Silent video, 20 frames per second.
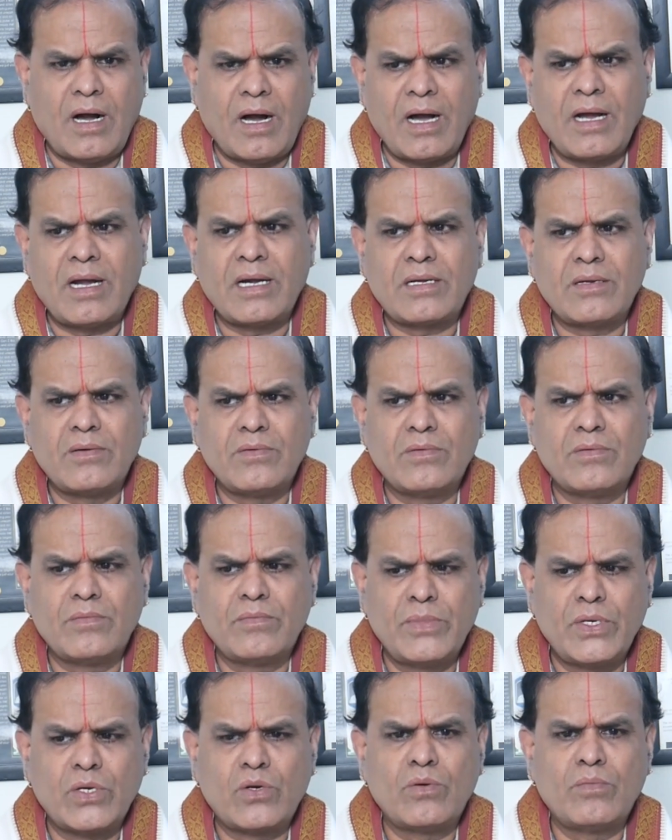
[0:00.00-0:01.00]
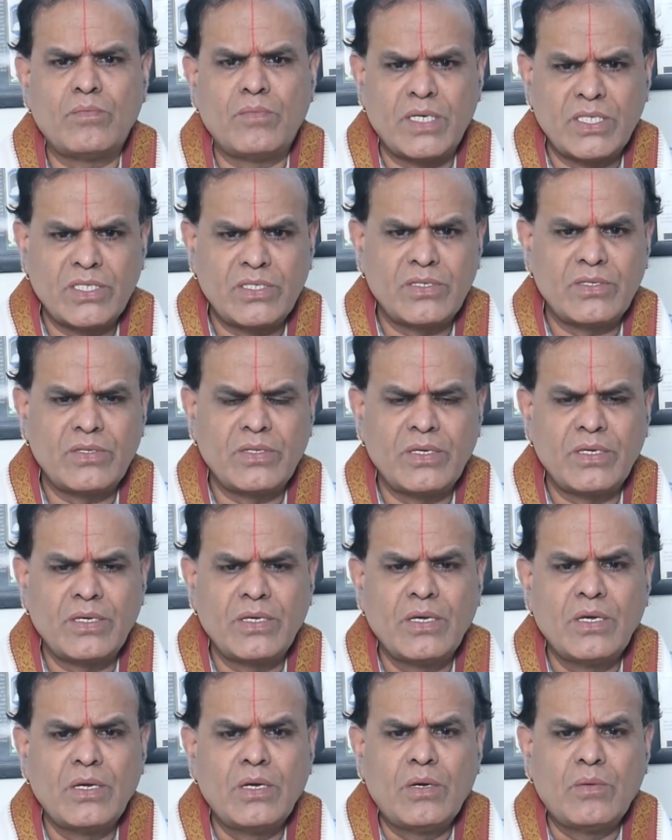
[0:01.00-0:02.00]
ఆగటం మీకు మంచిది
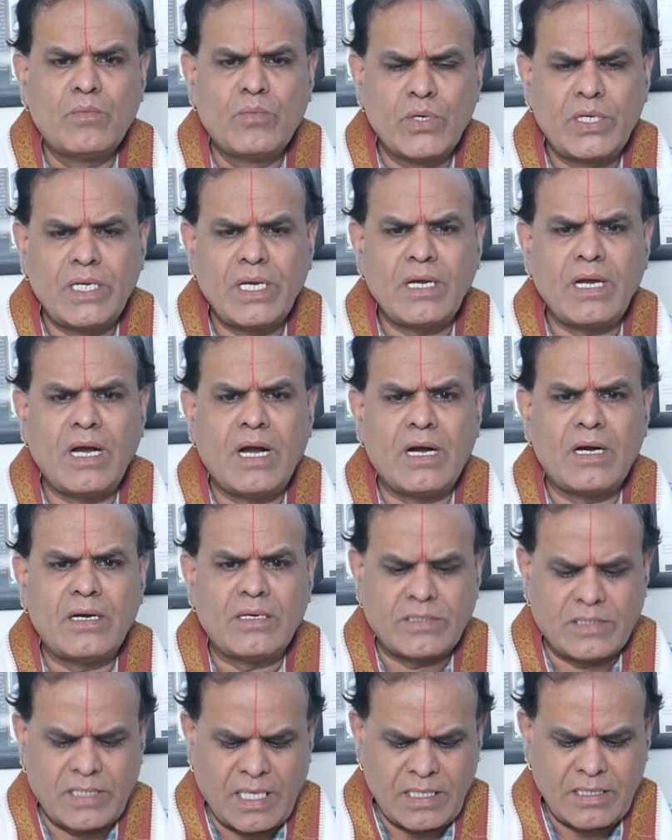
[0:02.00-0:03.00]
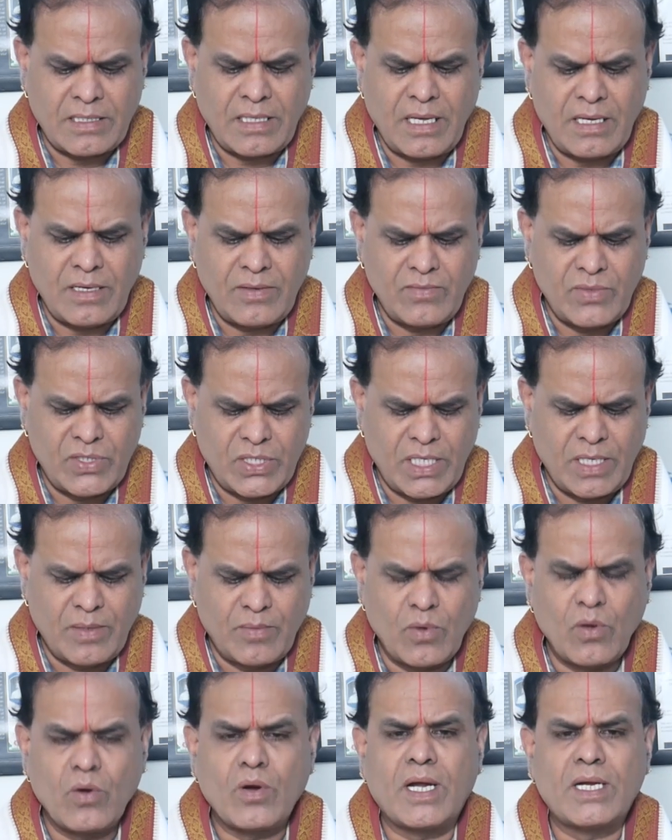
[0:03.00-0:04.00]
ముఖ్యంగా సంతానం
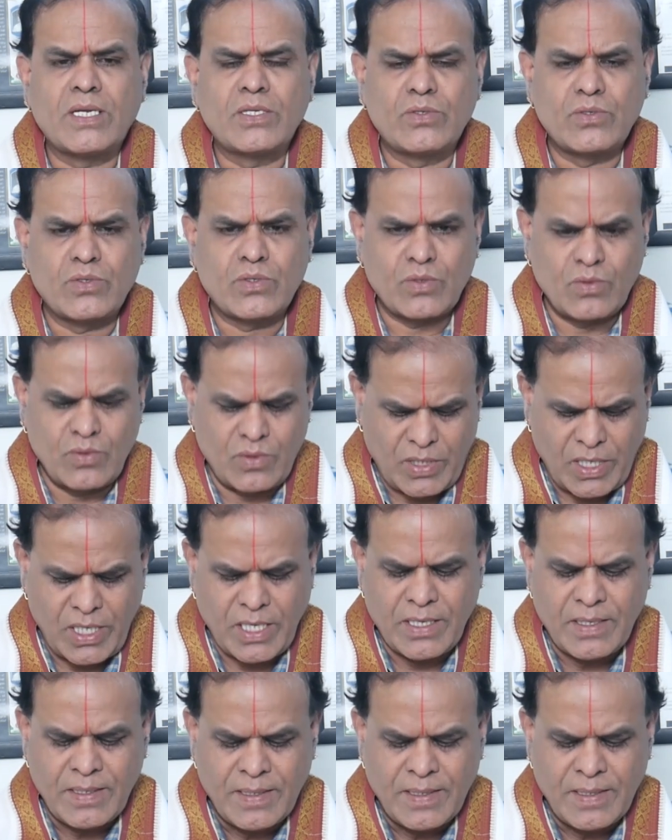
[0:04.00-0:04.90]
విషయంలో కానీ చూసుకుంటే